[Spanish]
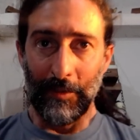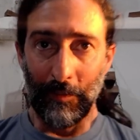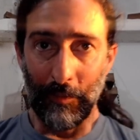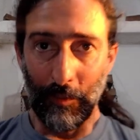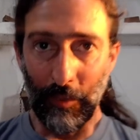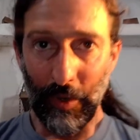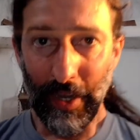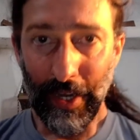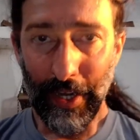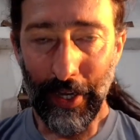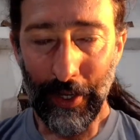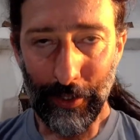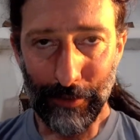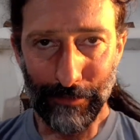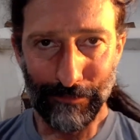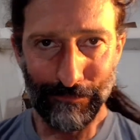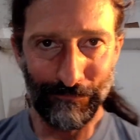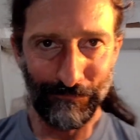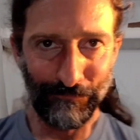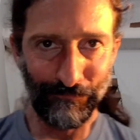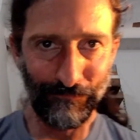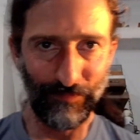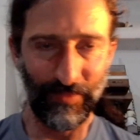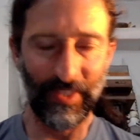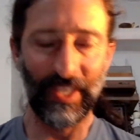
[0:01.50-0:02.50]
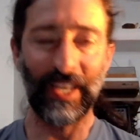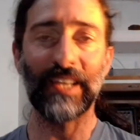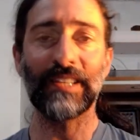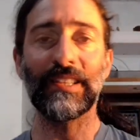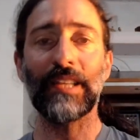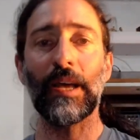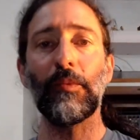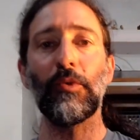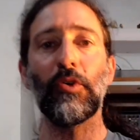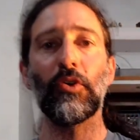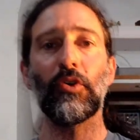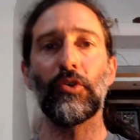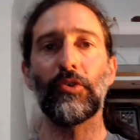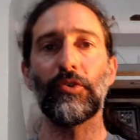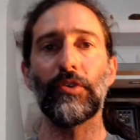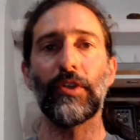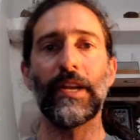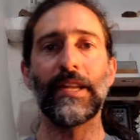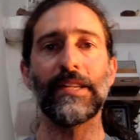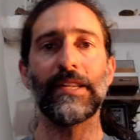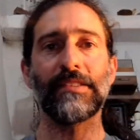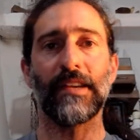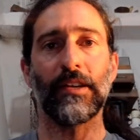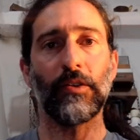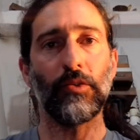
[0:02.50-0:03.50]
Bueno, estamos con
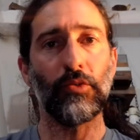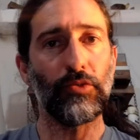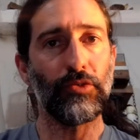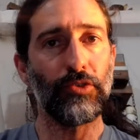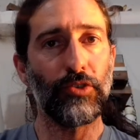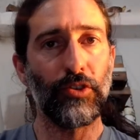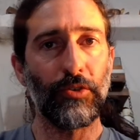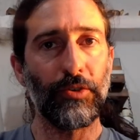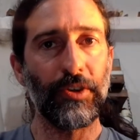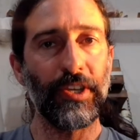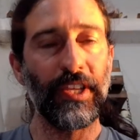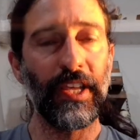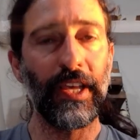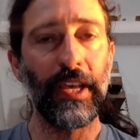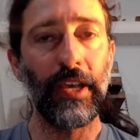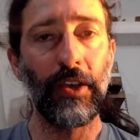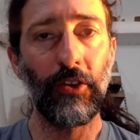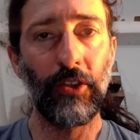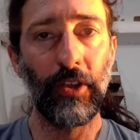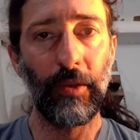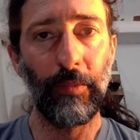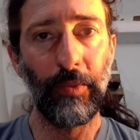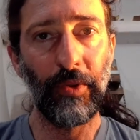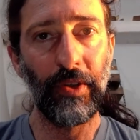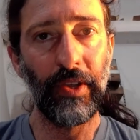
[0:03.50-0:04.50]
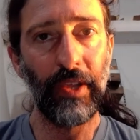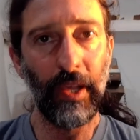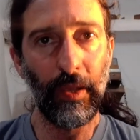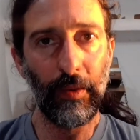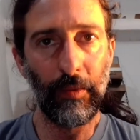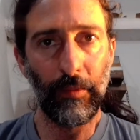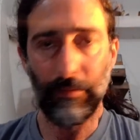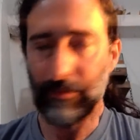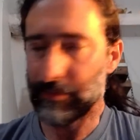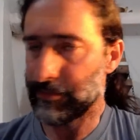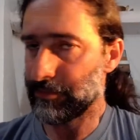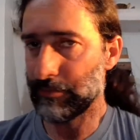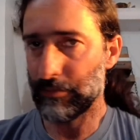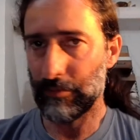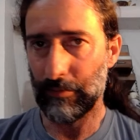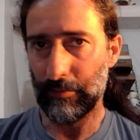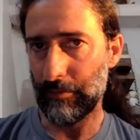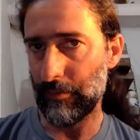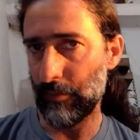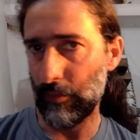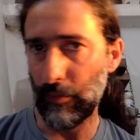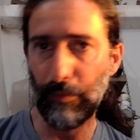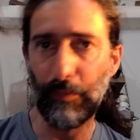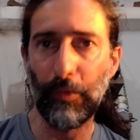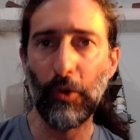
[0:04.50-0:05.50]
el segundo video después de
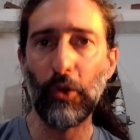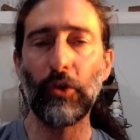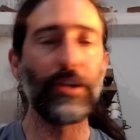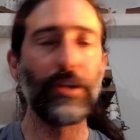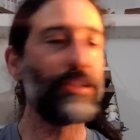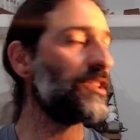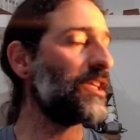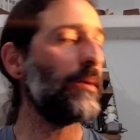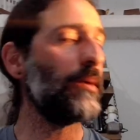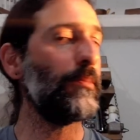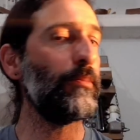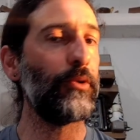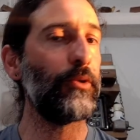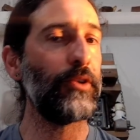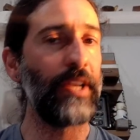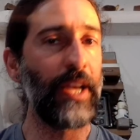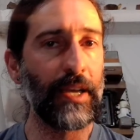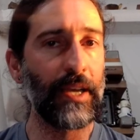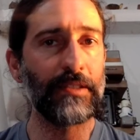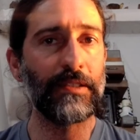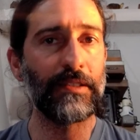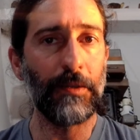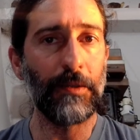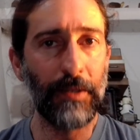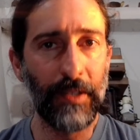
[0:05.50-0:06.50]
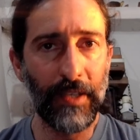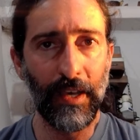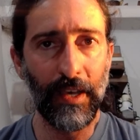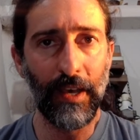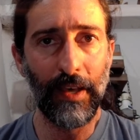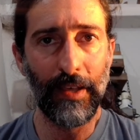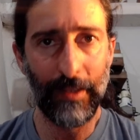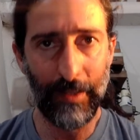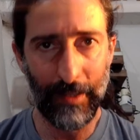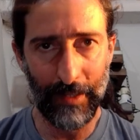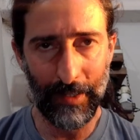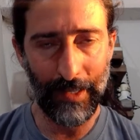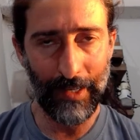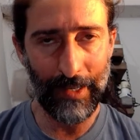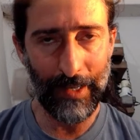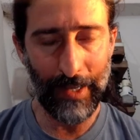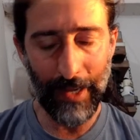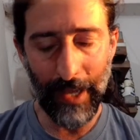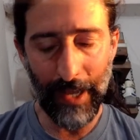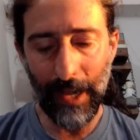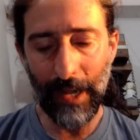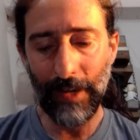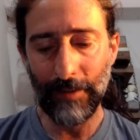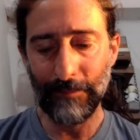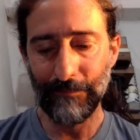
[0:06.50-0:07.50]
un poco de tiempo de inactividad en el
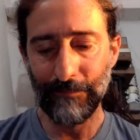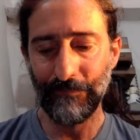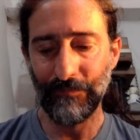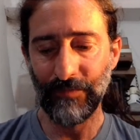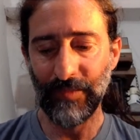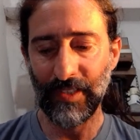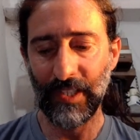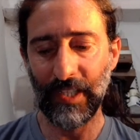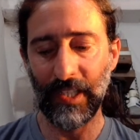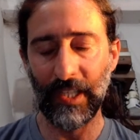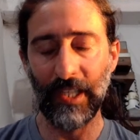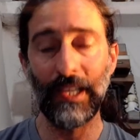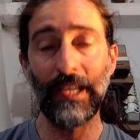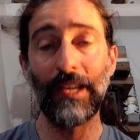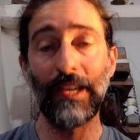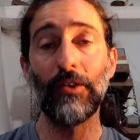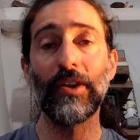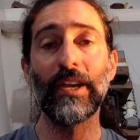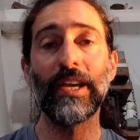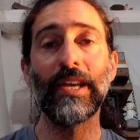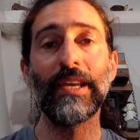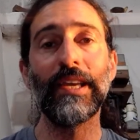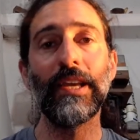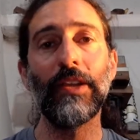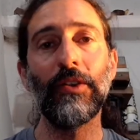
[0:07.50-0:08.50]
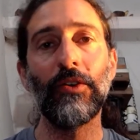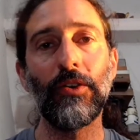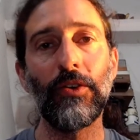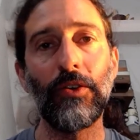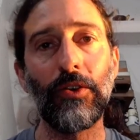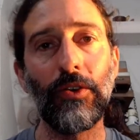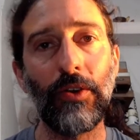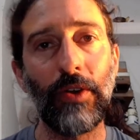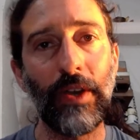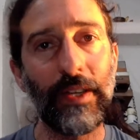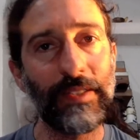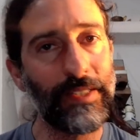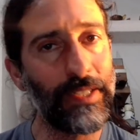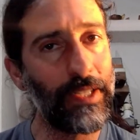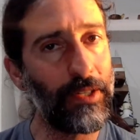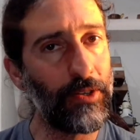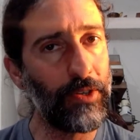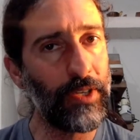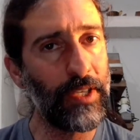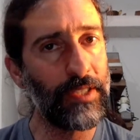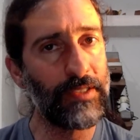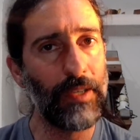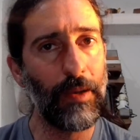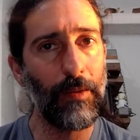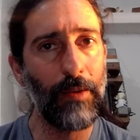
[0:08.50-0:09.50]
canal y lo que quiero hacer
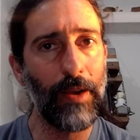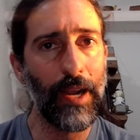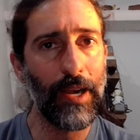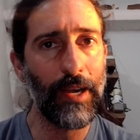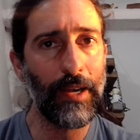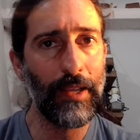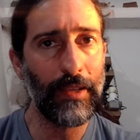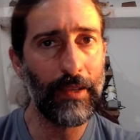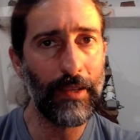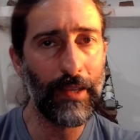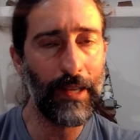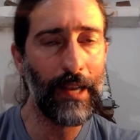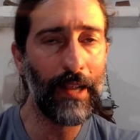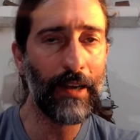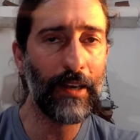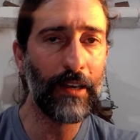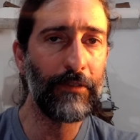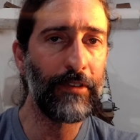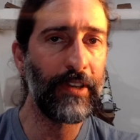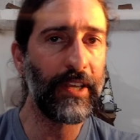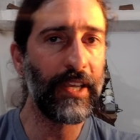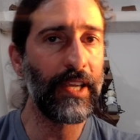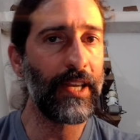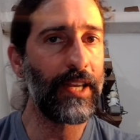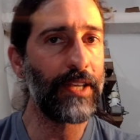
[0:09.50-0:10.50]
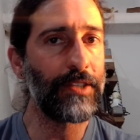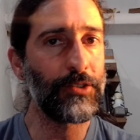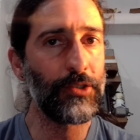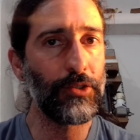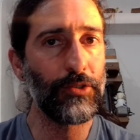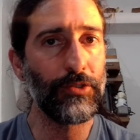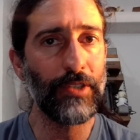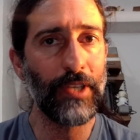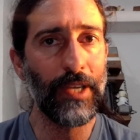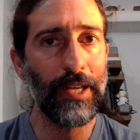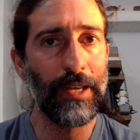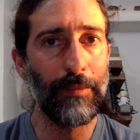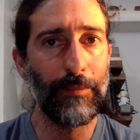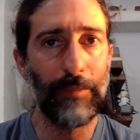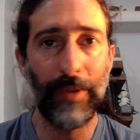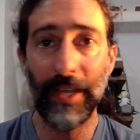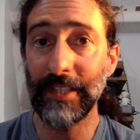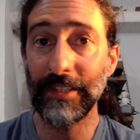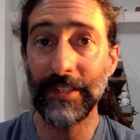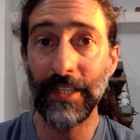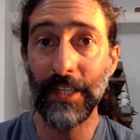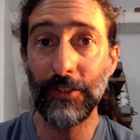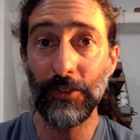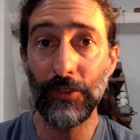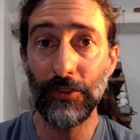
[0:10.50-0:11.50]
hoy es hablarles de la refrigeración del
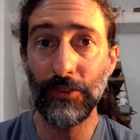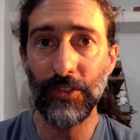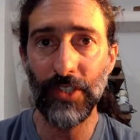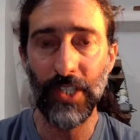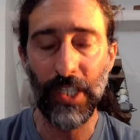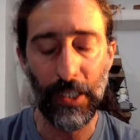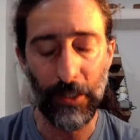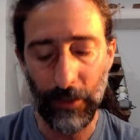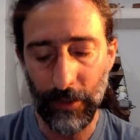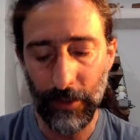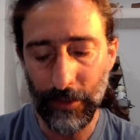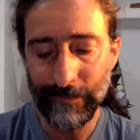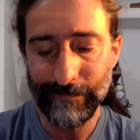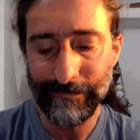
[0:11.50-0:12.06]
PlayStation 5.